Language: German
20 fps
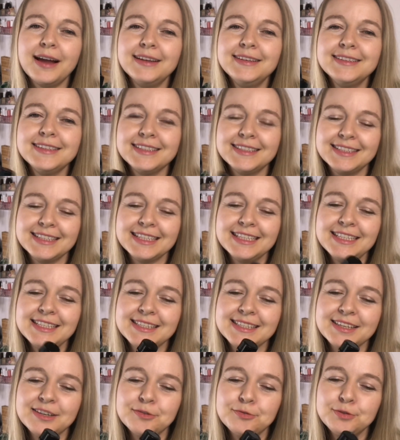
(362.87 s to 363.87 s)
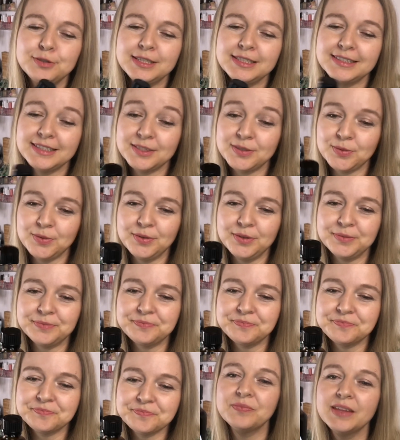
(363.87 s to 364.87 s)
andere Tricks äh, für dieses Öl.
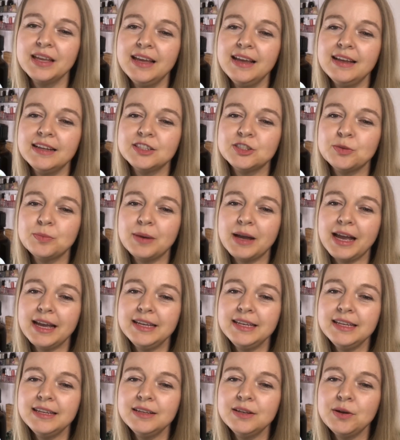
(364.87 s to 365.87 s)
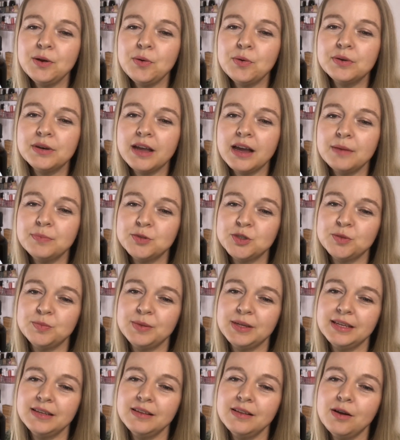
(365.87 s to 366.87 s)
Zum Reinigen oder
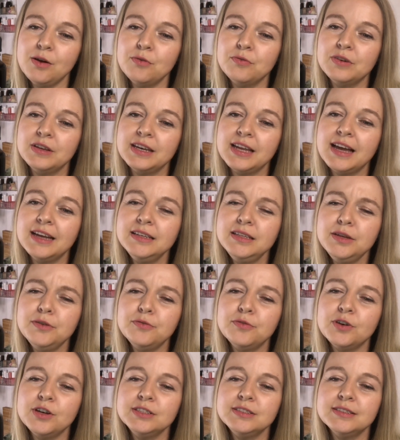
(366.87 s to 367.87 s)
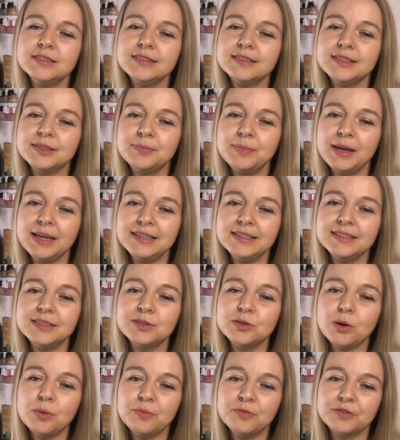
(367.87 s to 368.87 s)
Abschminken auf ein angefeuchtetes Pad
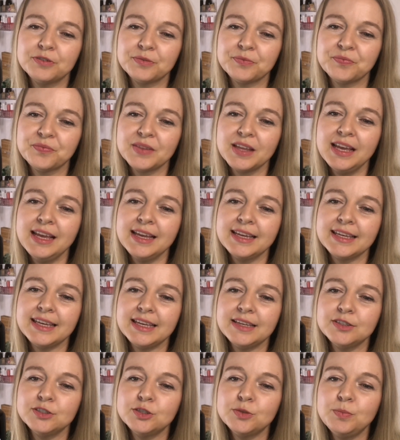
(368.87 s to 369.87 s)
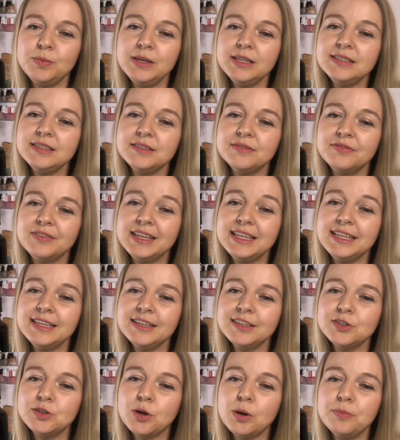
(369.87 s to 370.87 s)
tropfen gegen Spliss
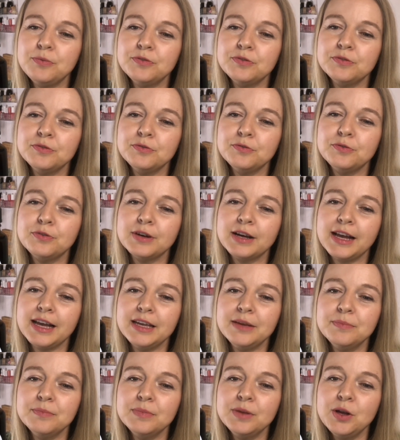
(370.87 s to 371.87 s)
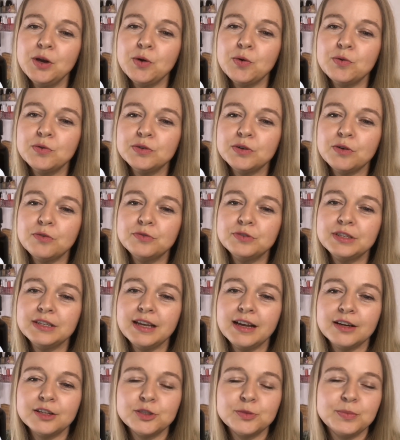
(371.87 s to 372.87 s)
wenige Tropfen verreiben und auf die
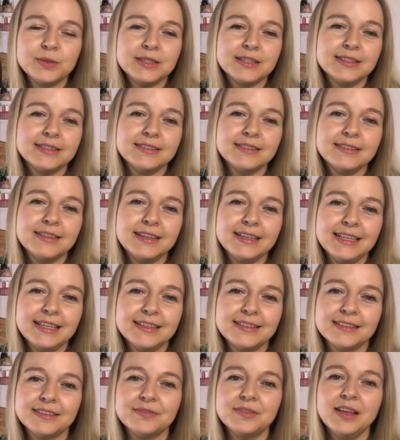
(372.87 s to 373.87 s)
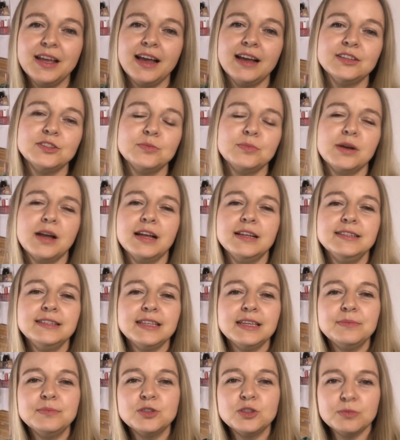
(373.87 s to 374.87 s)
Haarspitzen kneten. Also man kann es
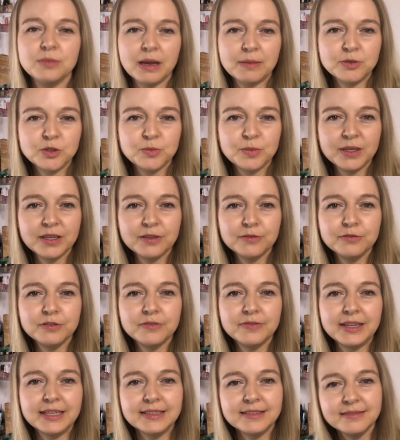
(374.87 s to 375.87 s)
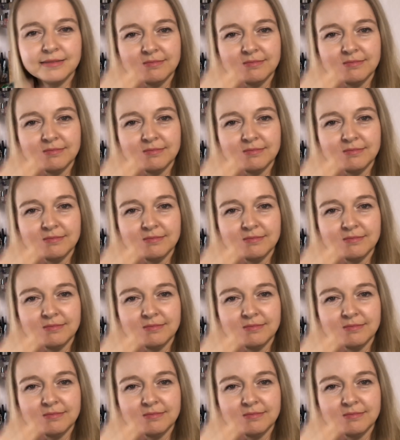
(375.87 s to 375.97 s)
eben zum Abschminken verwenden,